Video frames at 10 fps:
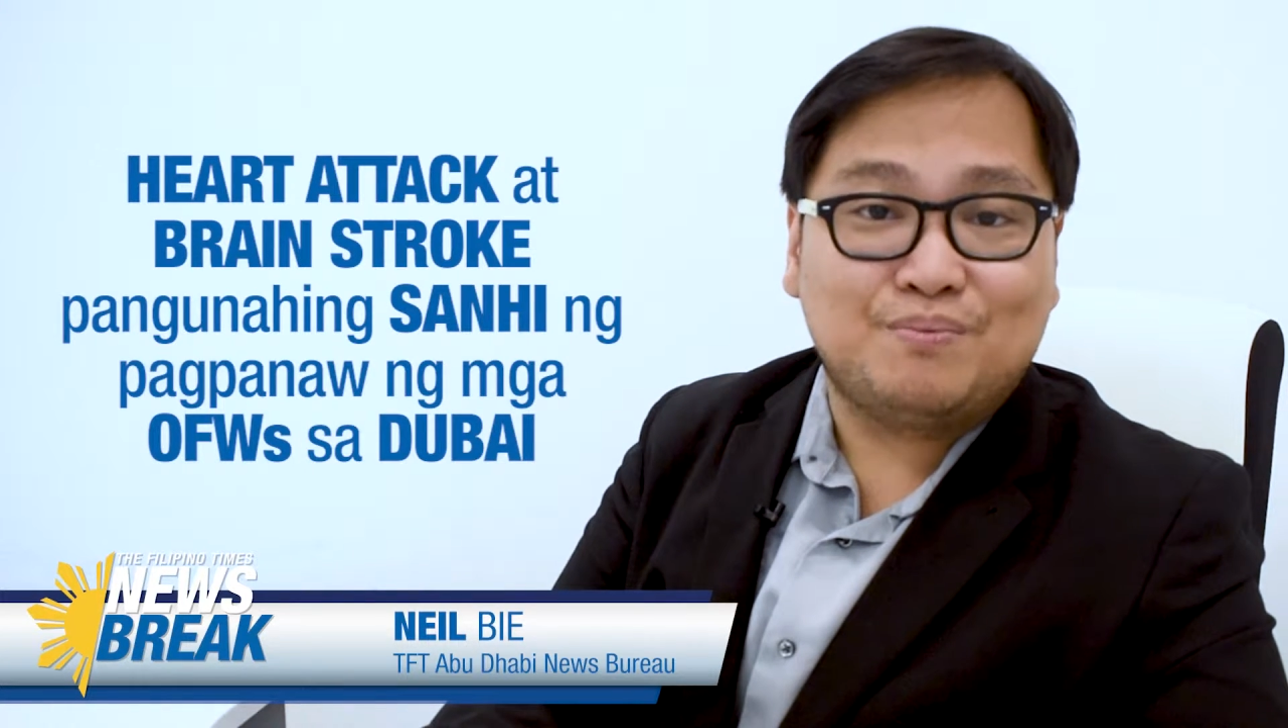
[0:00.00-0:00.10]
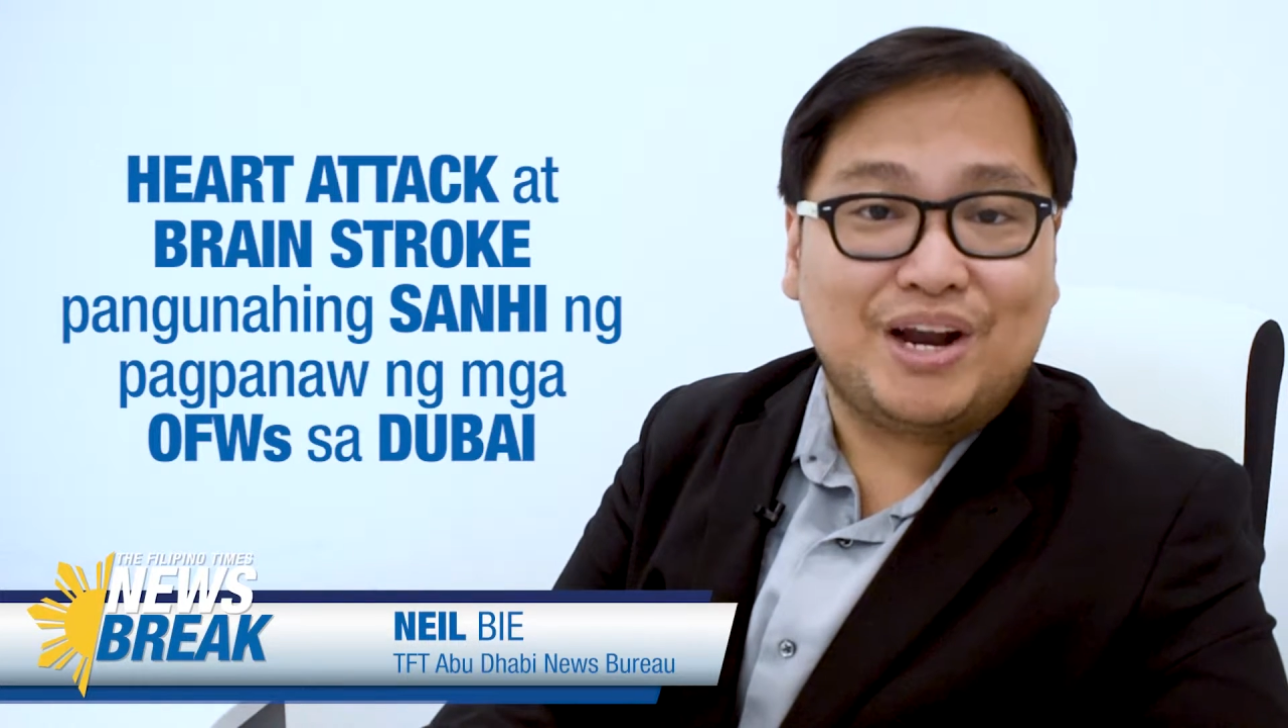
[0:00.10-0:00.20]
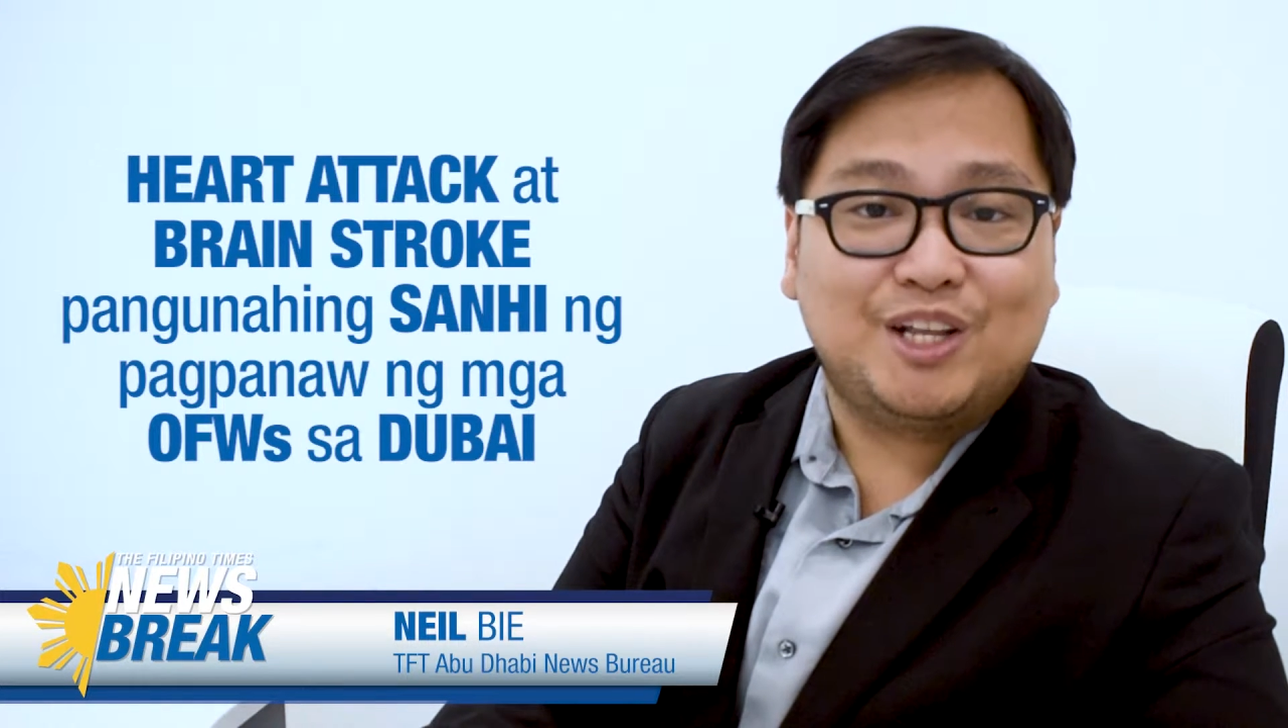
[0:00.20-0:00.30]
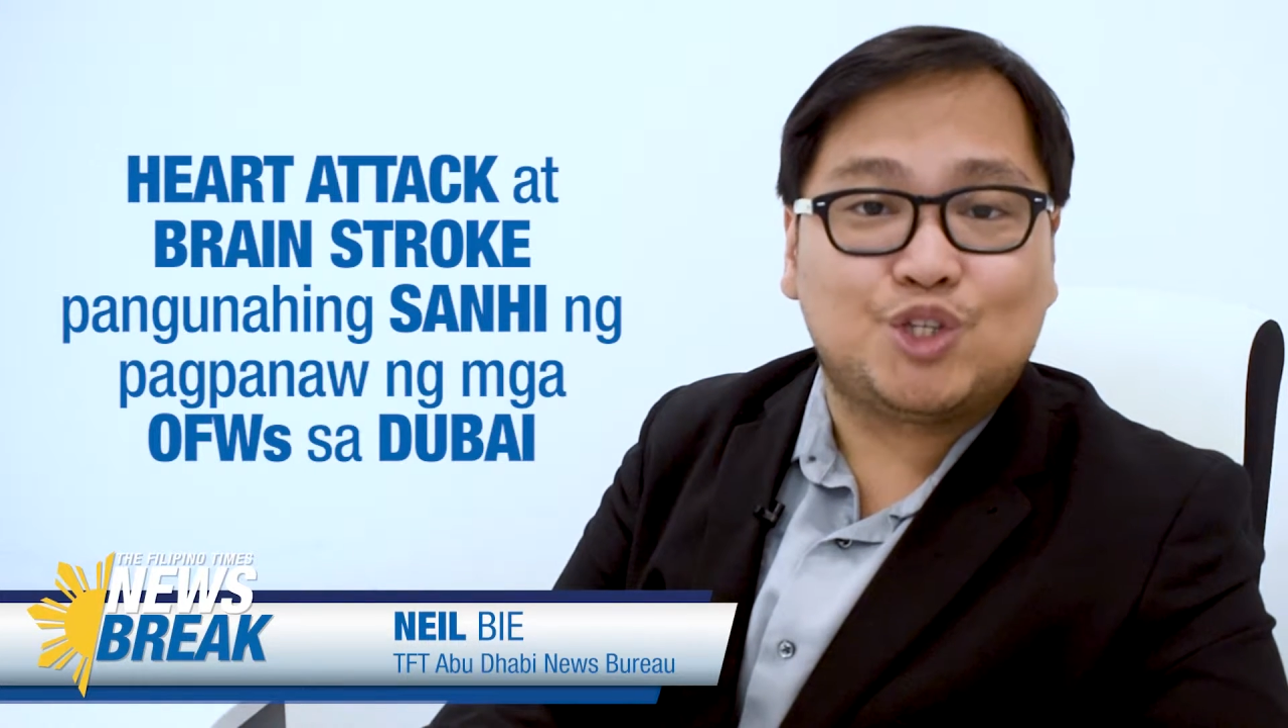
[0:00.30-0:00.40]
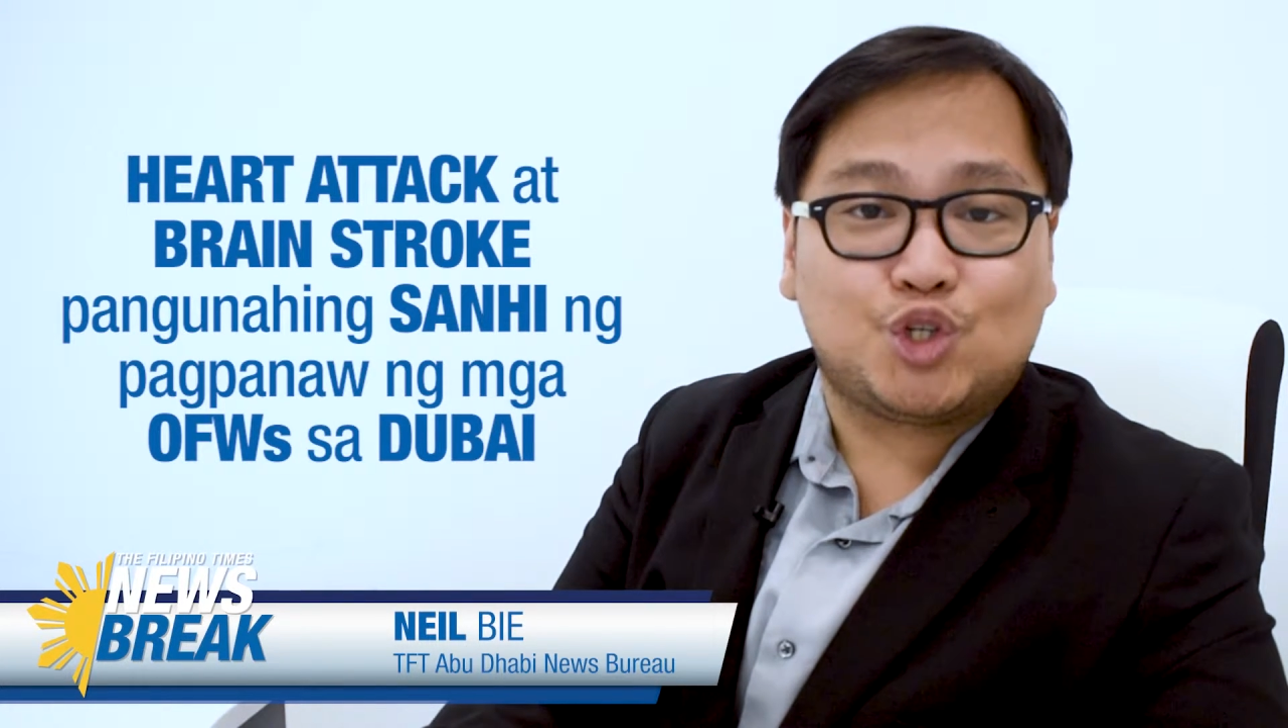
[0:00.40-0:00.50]

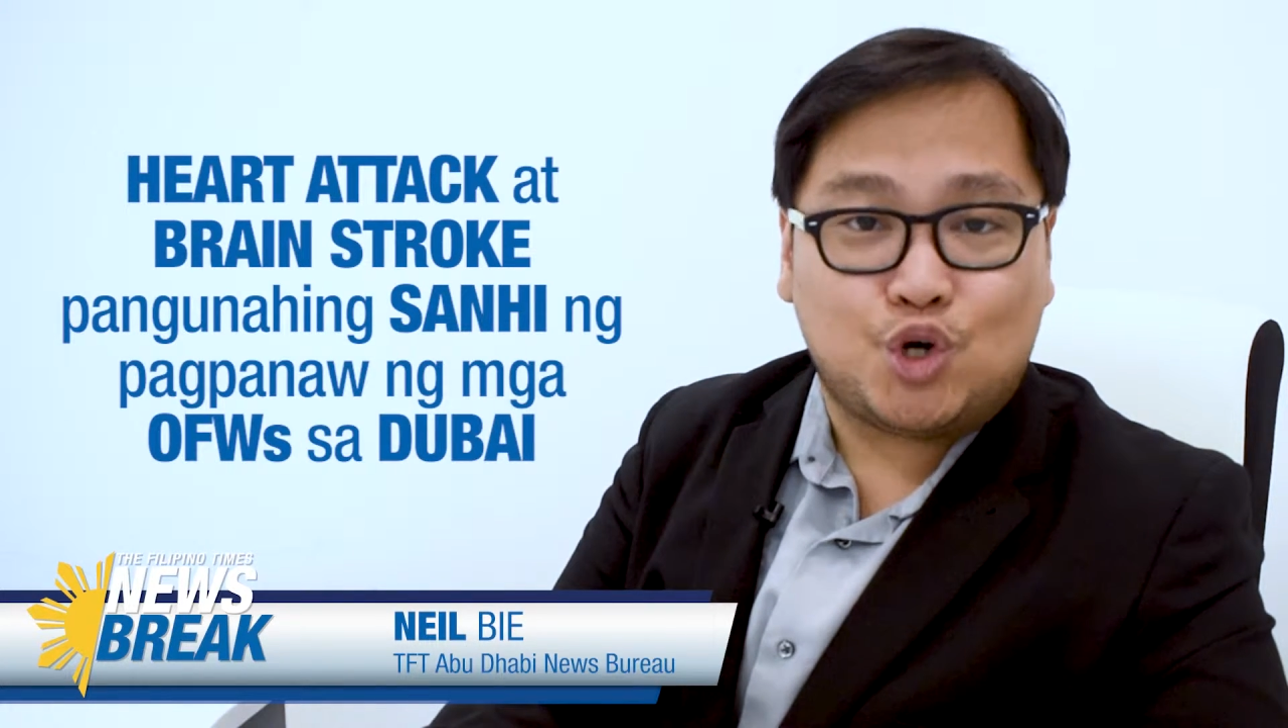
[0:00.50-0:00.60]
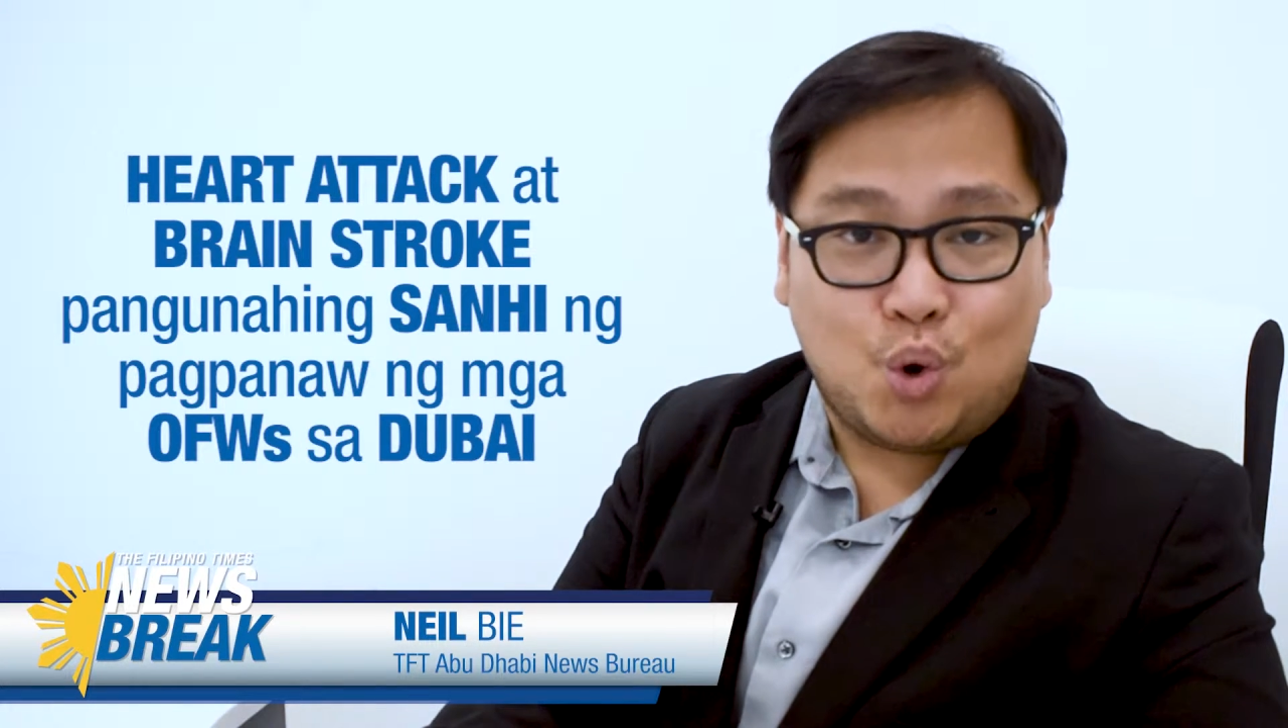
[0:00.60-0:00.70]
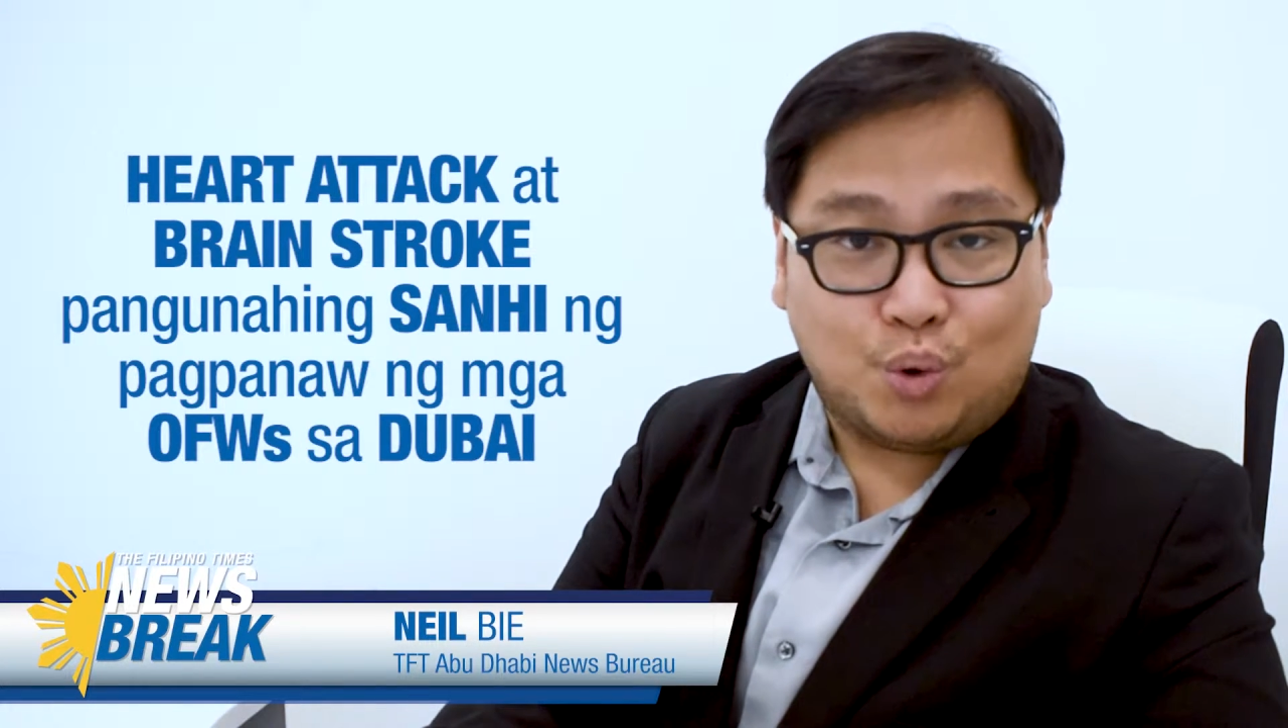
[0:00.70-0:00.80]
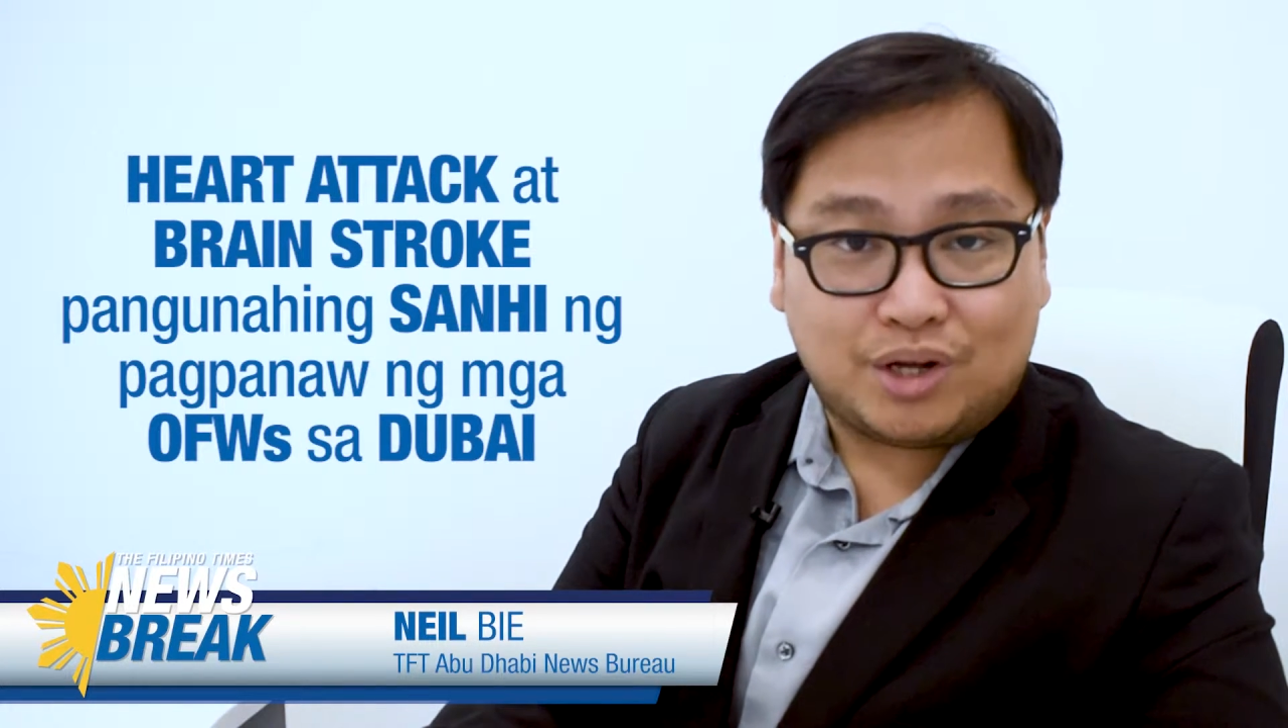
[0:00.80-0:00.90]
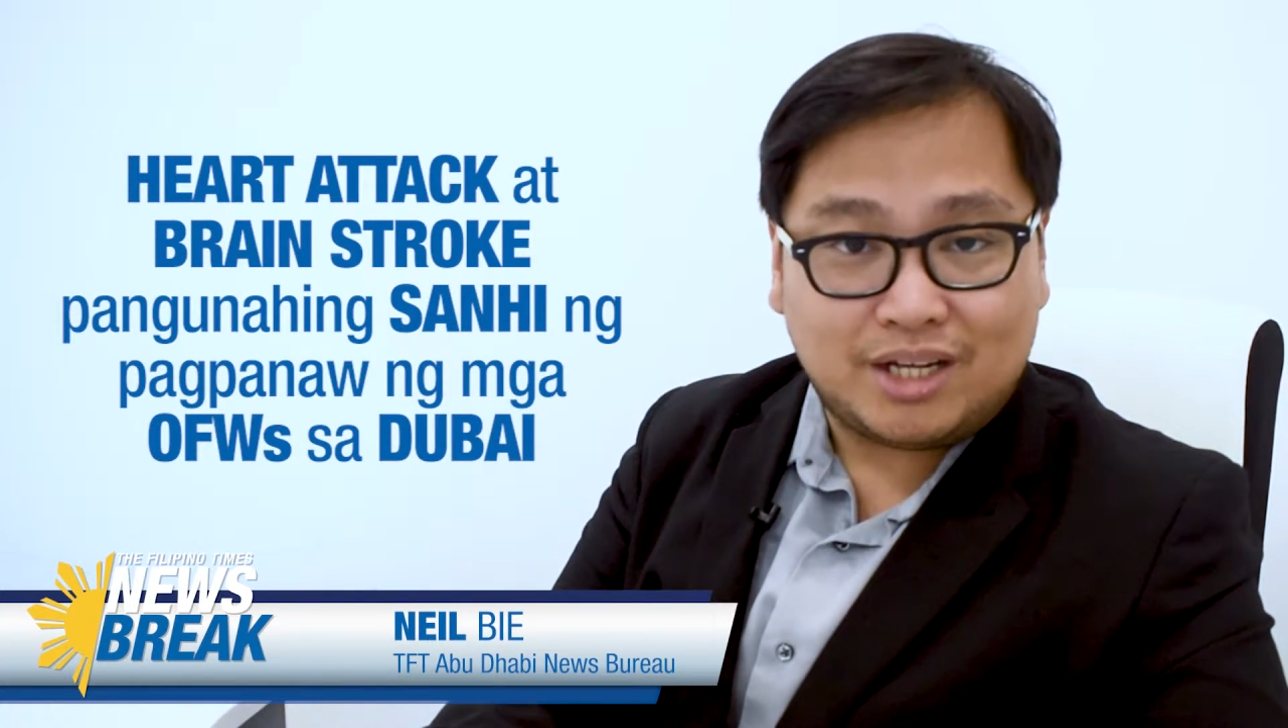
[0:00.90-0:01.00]
brain
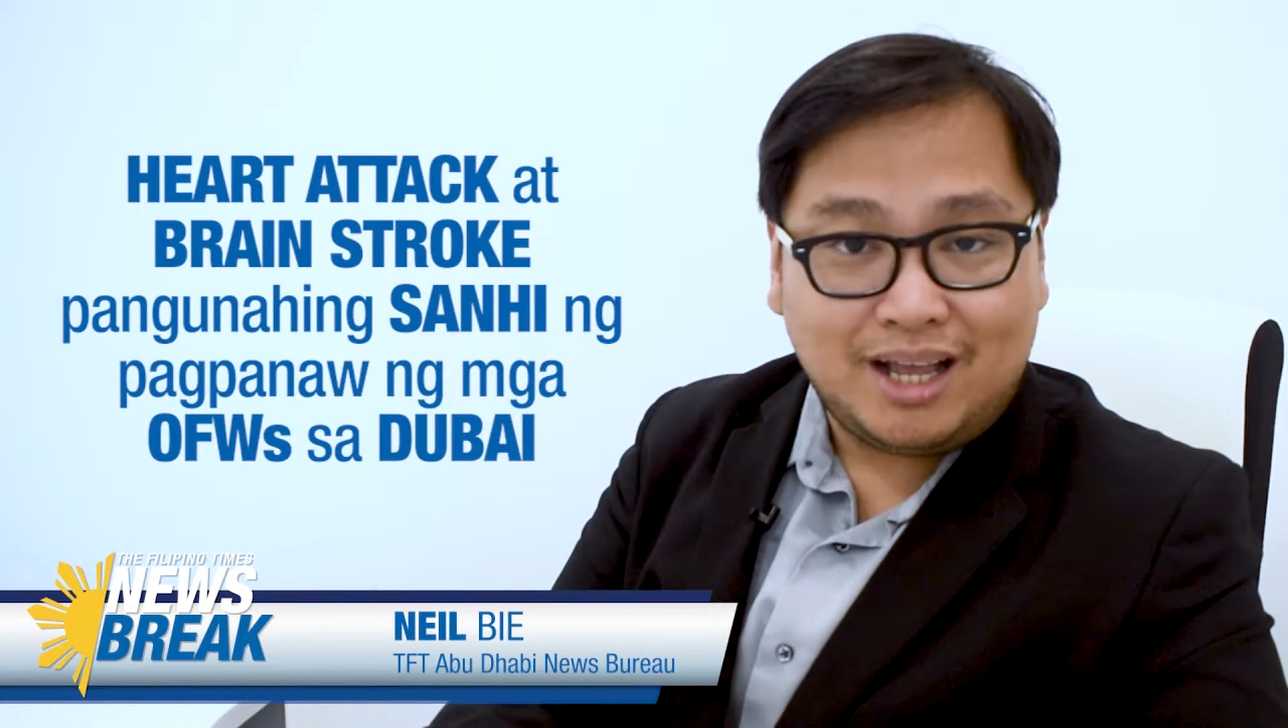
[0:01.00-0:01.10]
stroke.